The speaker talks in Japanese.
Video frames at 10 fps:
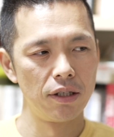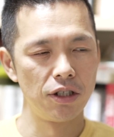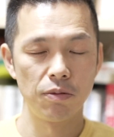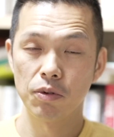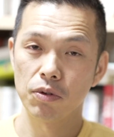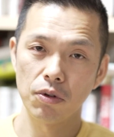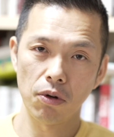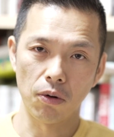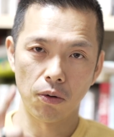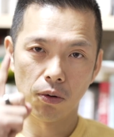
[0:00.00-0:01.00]
自分
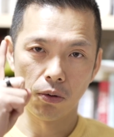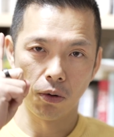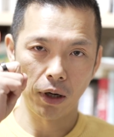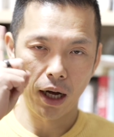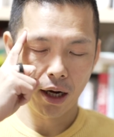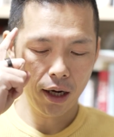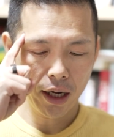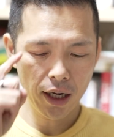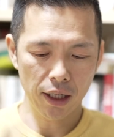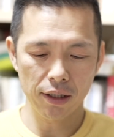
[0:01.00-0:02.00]
のこう考
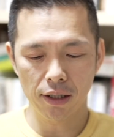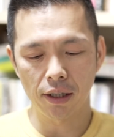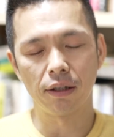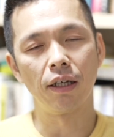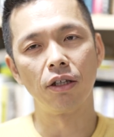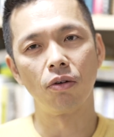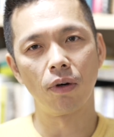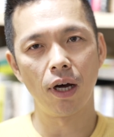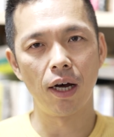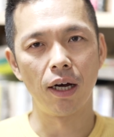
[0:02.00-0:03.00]
え方だったりと
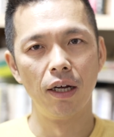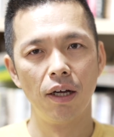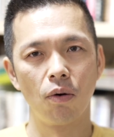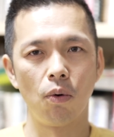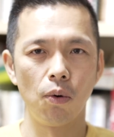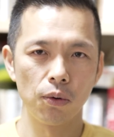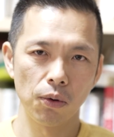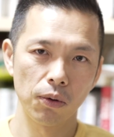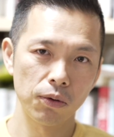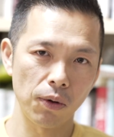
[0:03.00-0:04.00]
か行
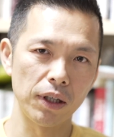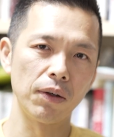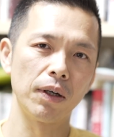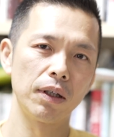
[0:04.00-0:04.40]
動とか